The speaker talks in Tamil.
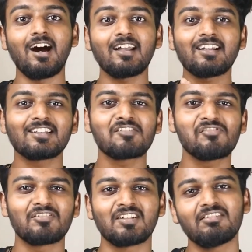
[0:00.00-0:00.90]
ஆனால் இந்த
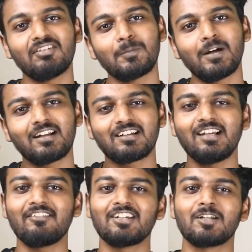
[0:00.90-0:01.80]
ஃபோன் வந்து ஃப்ளிப்கார்ட்லேயே
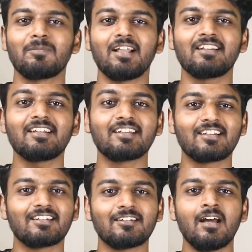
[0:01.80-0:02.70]
அவைலபிளாக தான்
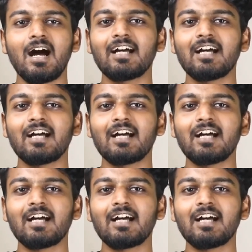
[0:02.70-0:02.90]
இருக்குது